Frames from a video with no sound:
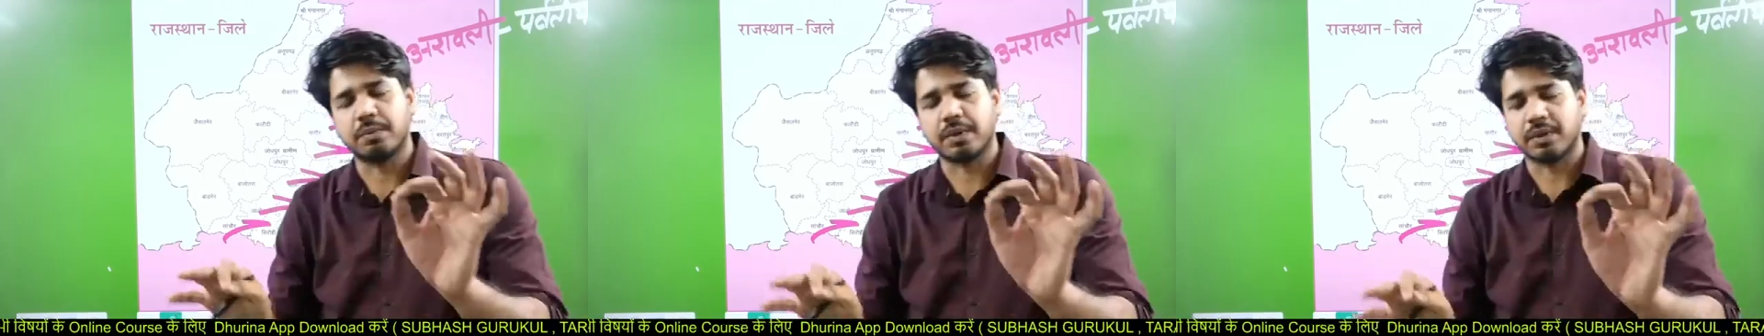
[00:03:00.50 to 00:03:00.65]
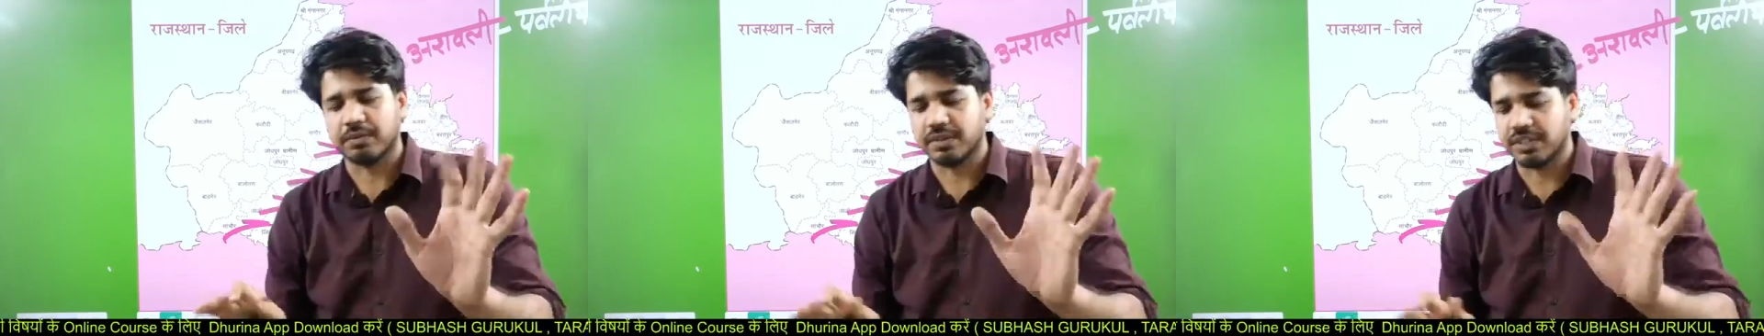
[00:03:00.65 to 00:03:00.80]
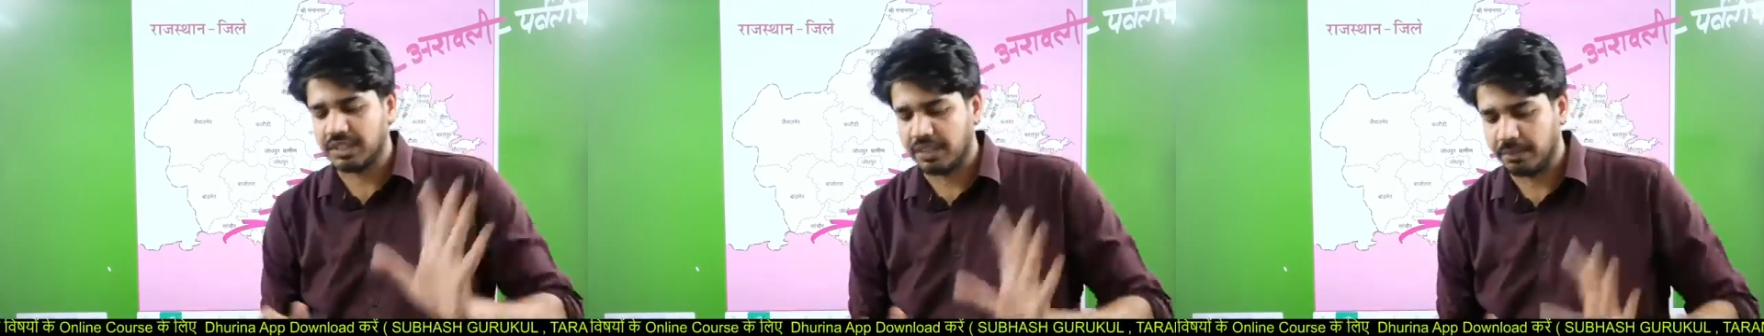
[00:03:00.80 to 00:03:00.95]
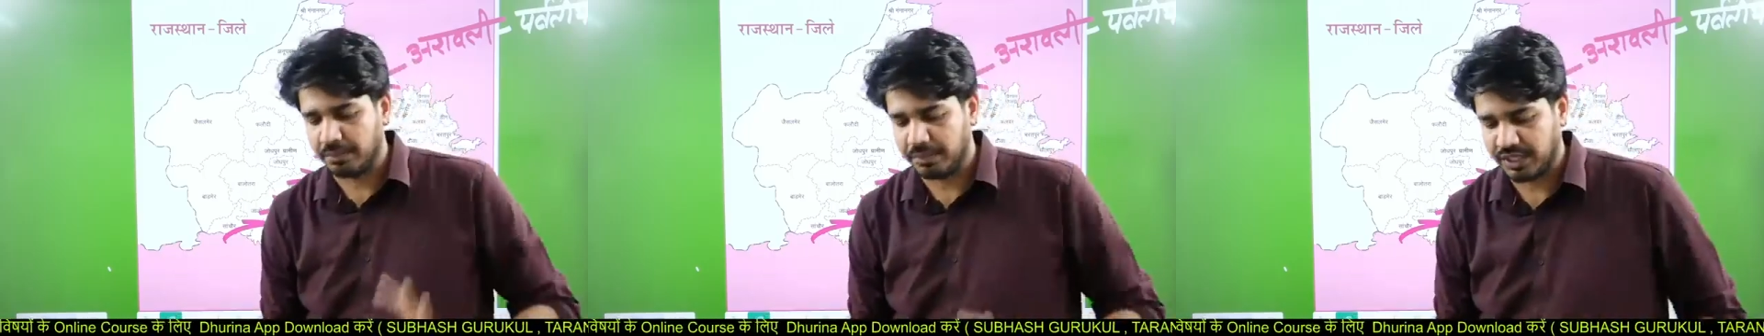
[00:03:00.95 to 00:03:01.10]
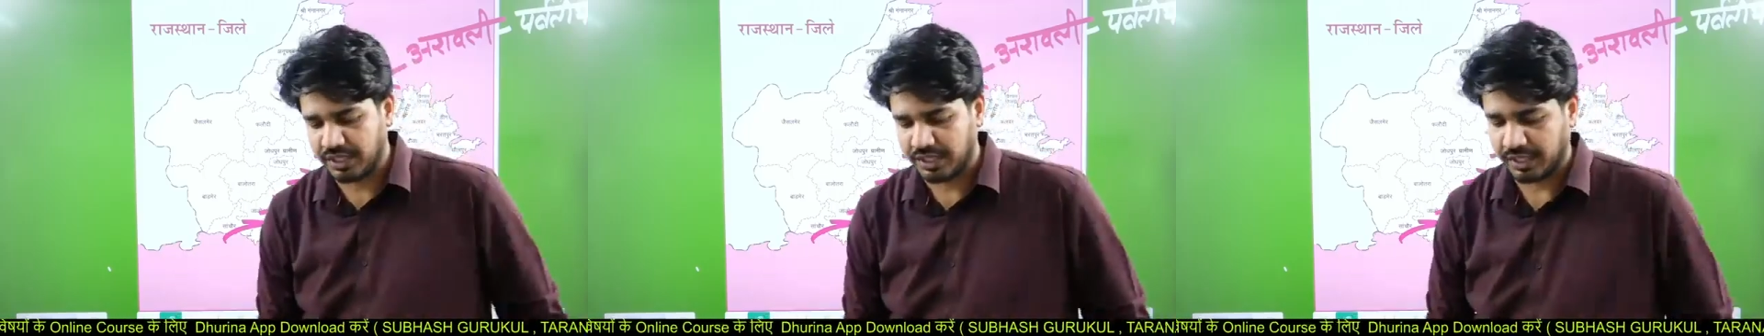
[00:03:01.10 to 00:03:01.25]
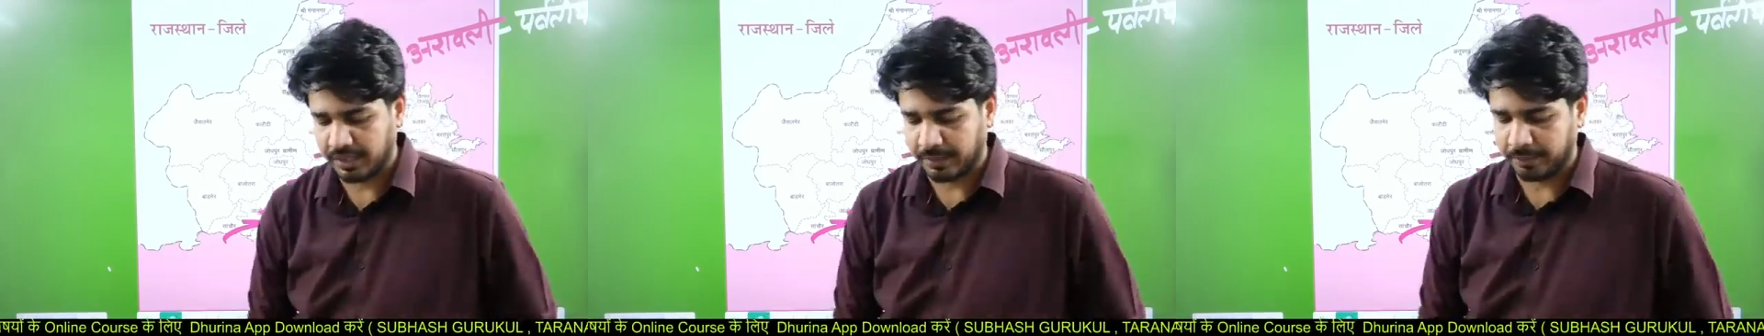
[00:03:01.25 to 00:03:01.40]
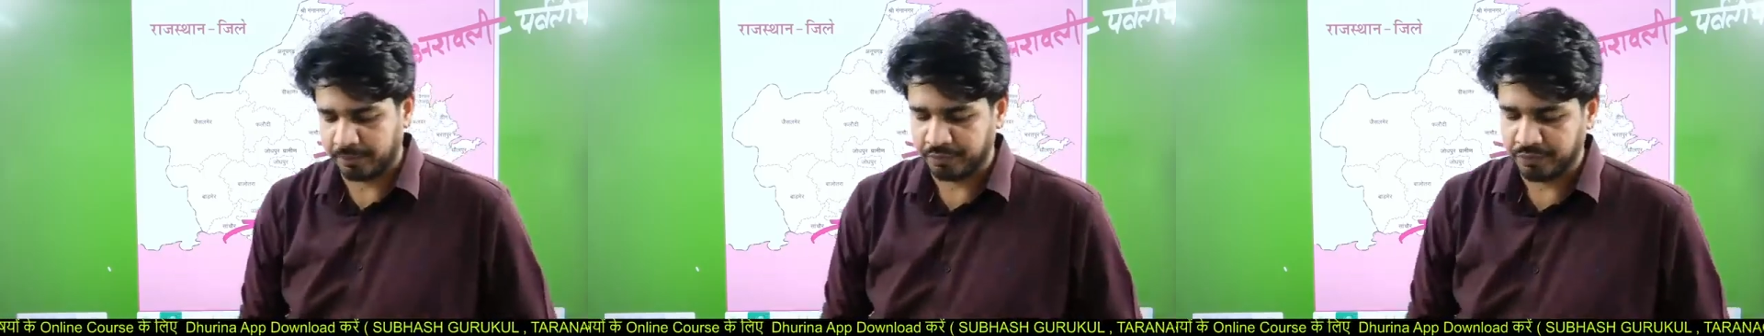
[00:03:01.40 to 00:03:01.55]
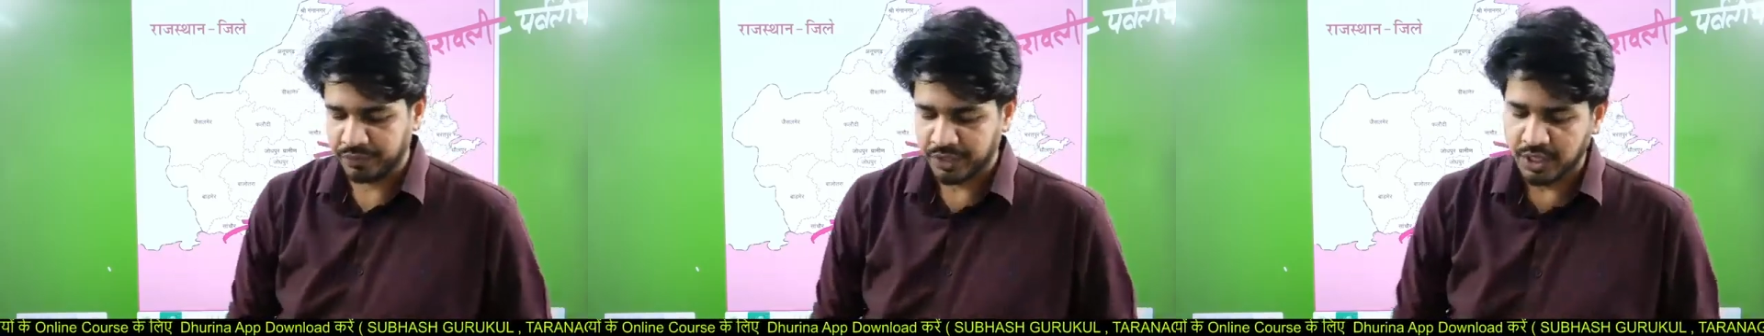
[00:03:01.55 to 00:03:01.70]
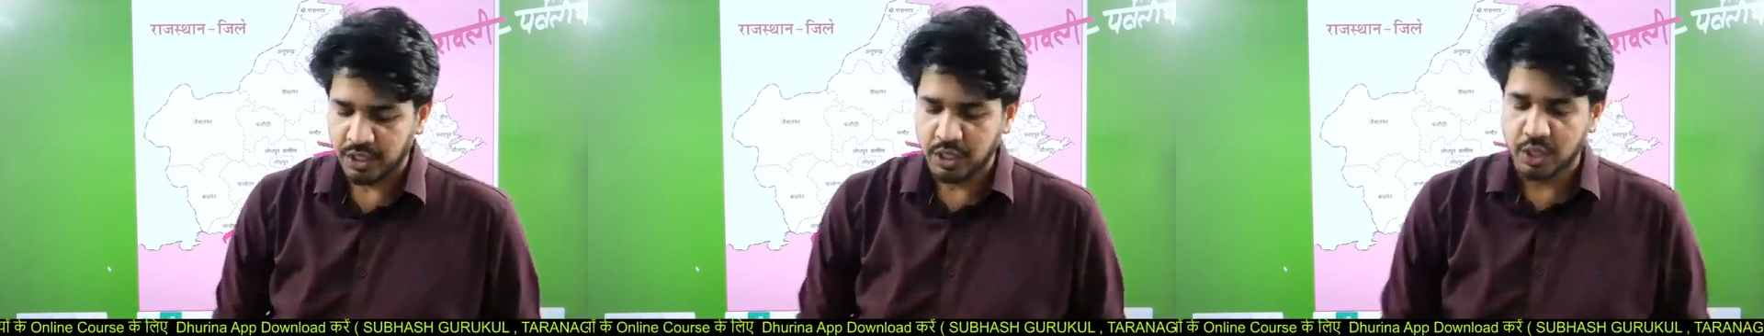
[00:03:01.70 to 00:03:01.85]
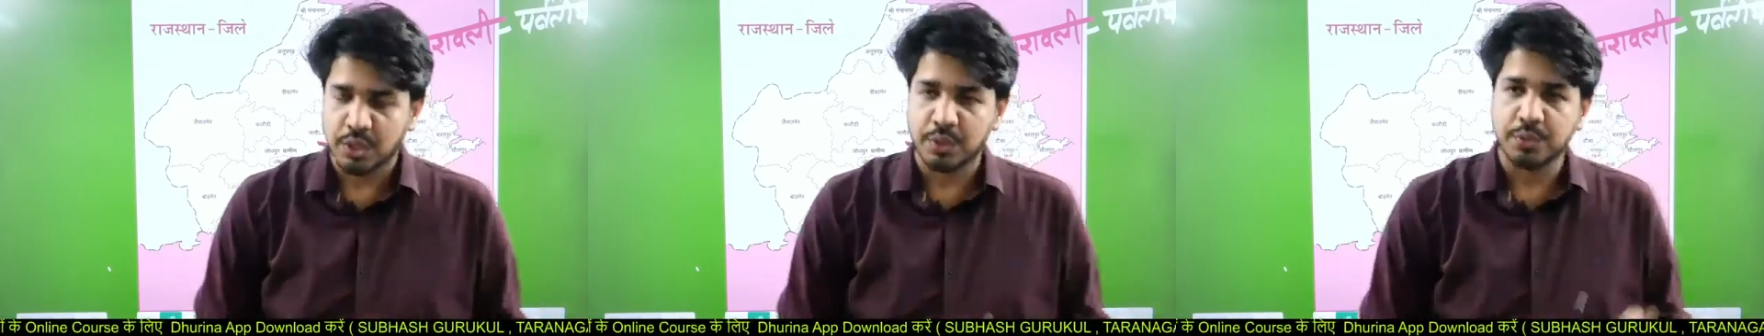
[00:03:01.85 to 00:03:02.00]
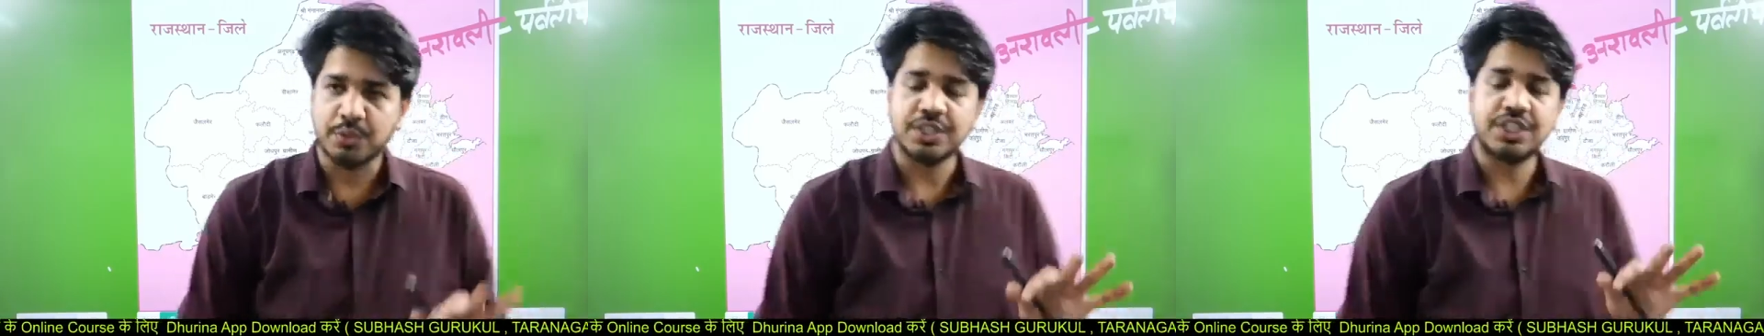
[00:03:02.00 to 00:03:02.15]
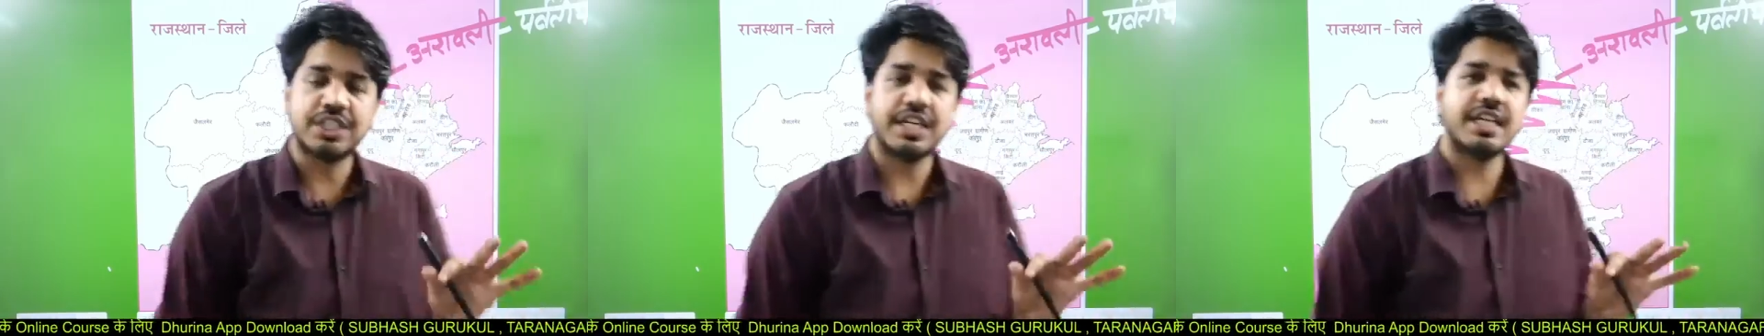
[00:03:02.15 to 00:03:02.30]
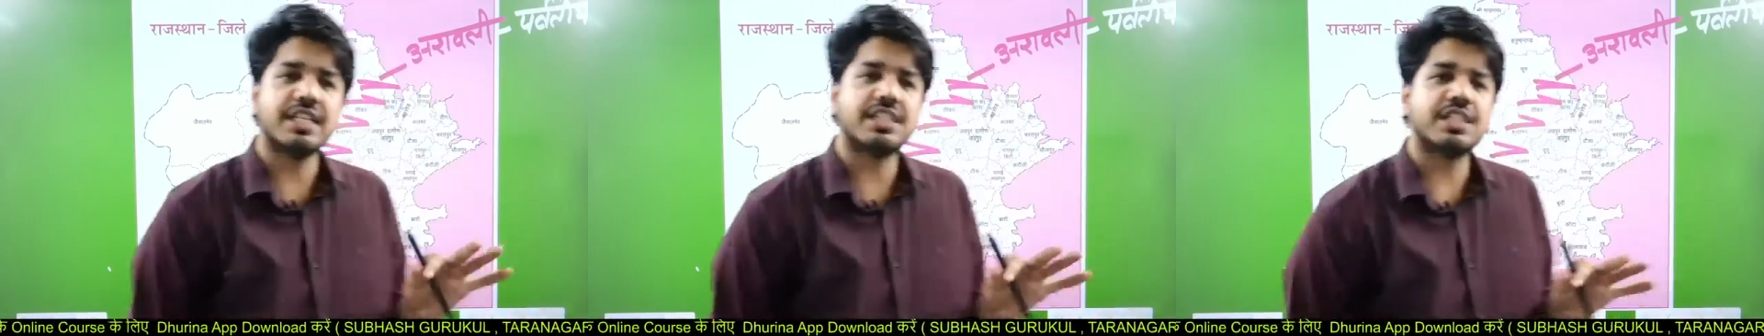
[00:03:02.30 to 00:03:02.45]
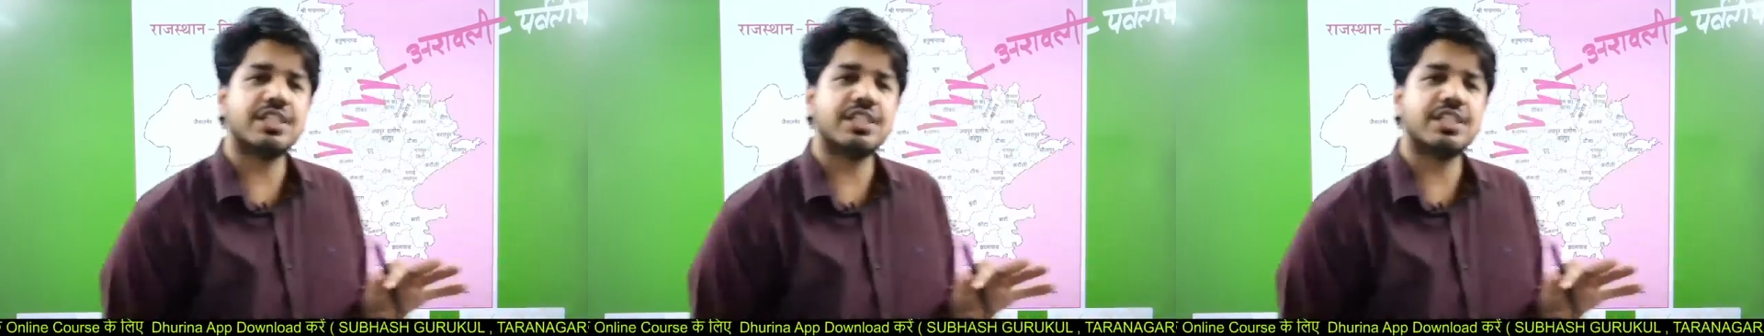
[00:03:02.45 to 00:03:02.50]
पर्वतीय मिट्टी है विशेष